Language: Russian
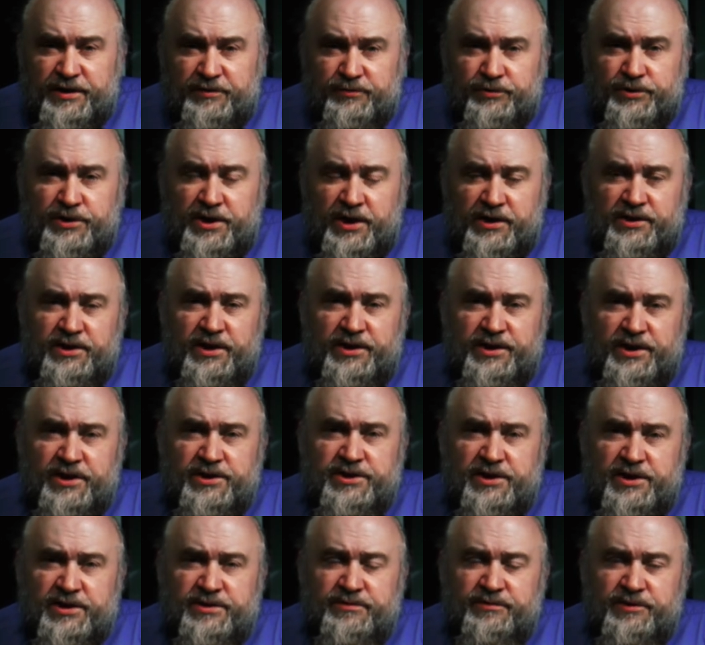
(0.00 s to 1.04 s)
И вот когда
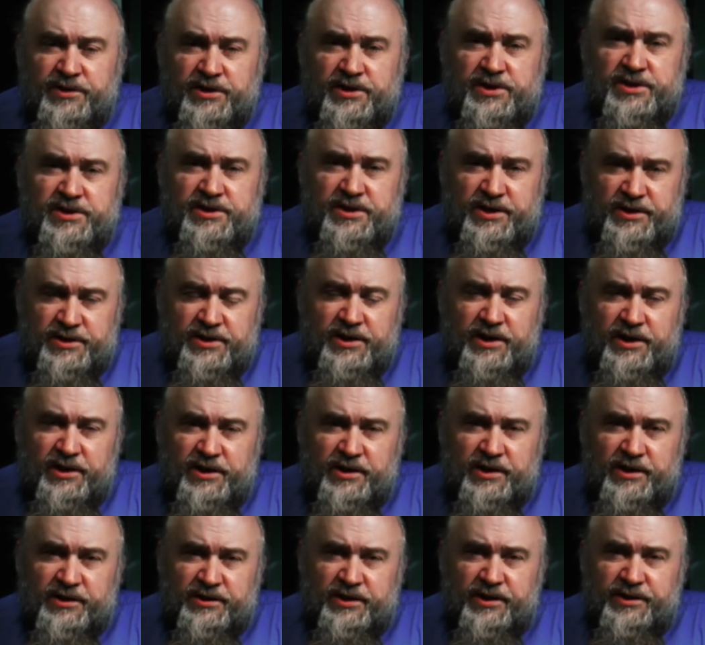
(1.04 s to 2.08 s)
начались вот эти скандалы,
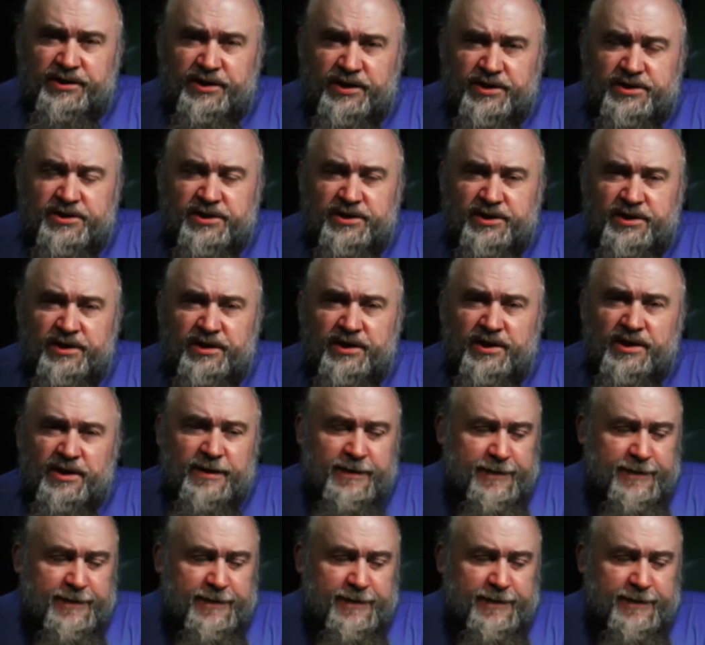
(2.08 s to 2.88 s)
когда начали